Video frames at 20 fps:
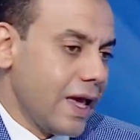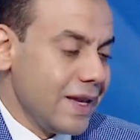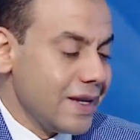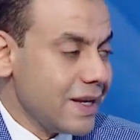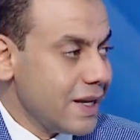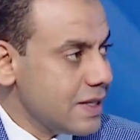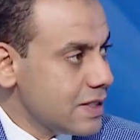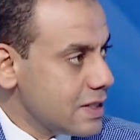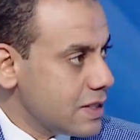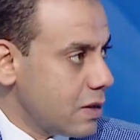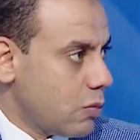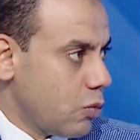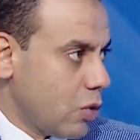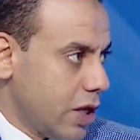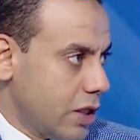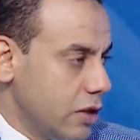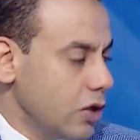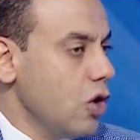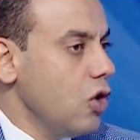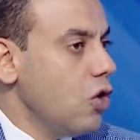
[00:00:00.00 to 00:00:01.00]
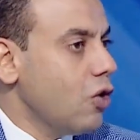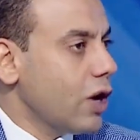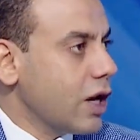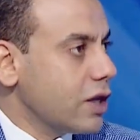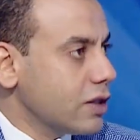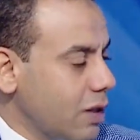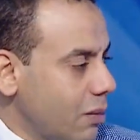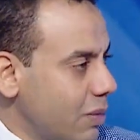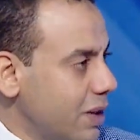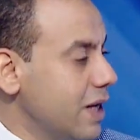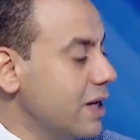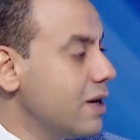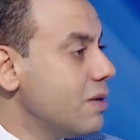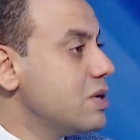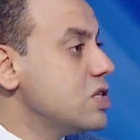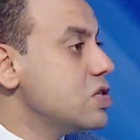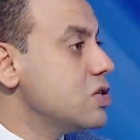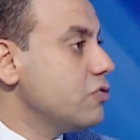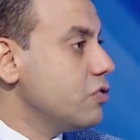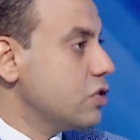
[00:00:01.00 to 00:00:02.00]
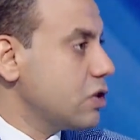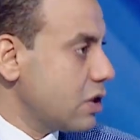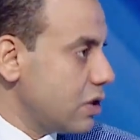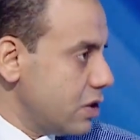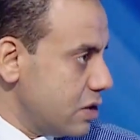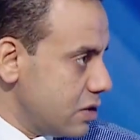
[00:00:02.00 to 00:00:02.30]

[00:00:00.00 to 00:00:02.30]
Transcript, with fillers: احنا لسه بعاد ولكن طبعا احنا ماشيين في الطريق